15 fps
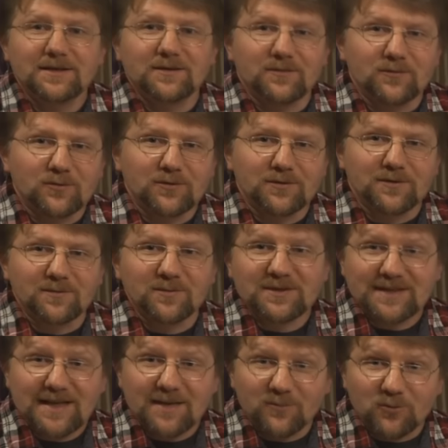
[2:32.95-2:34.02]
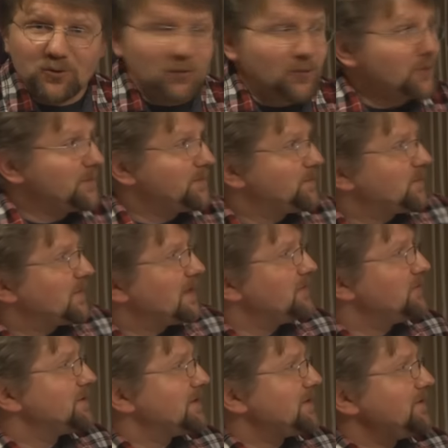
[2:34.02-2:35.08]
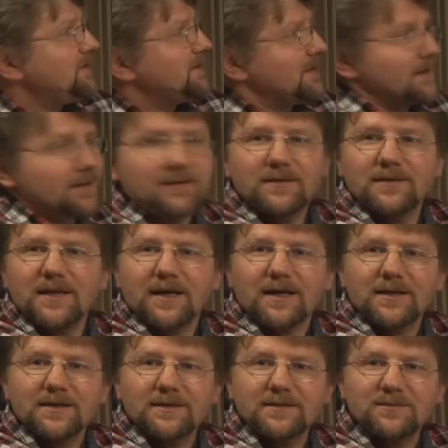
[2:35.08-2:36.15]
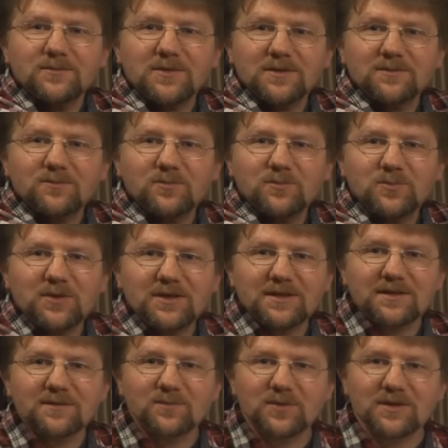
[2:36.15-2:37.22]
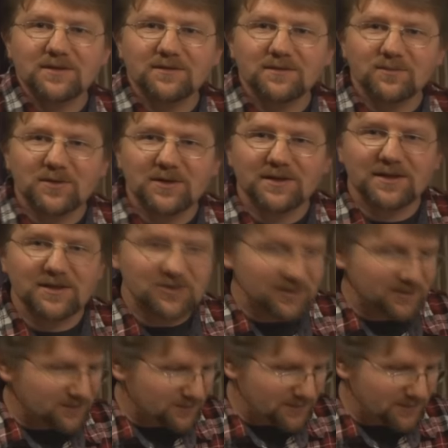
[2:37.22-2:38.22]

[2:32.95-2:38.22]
Вот, мы знаем до, да, вот здесь видно. Так, меня пере, пере, перетащить